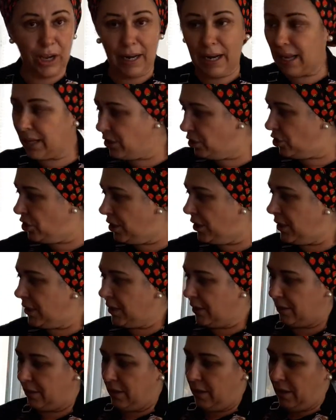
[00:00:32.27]

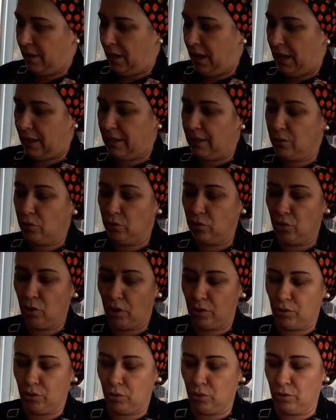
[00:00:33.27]
Raladinha. Aqui nos
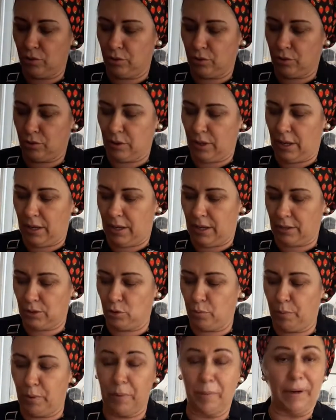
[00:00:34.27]
nossos é,
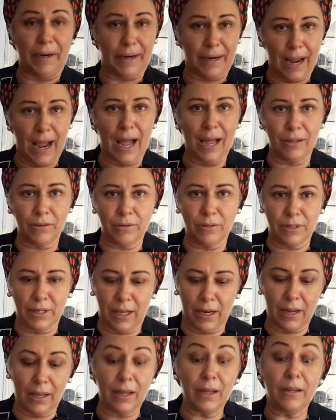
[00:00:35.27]
supermercados,
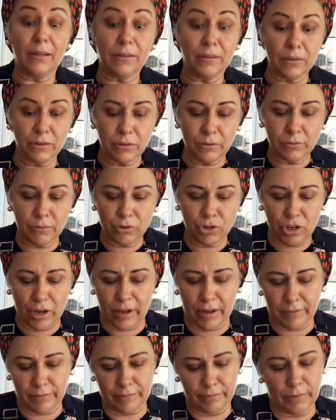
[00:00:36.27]
ela
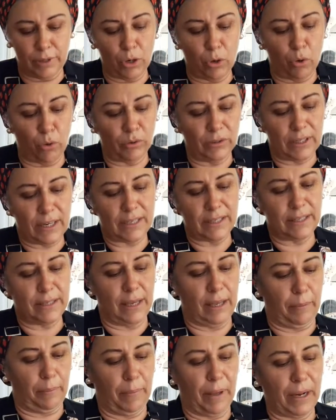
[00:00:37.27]
já encontra
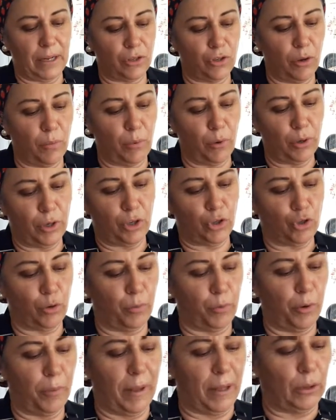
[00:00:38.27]
assim. Pera só um pouquinho, deixa eu
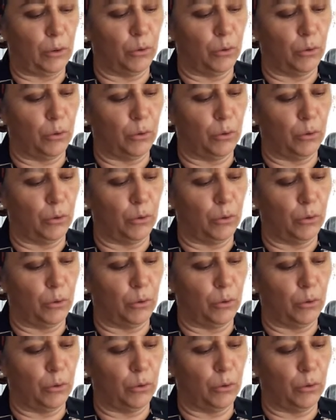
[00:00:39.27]
pôr minha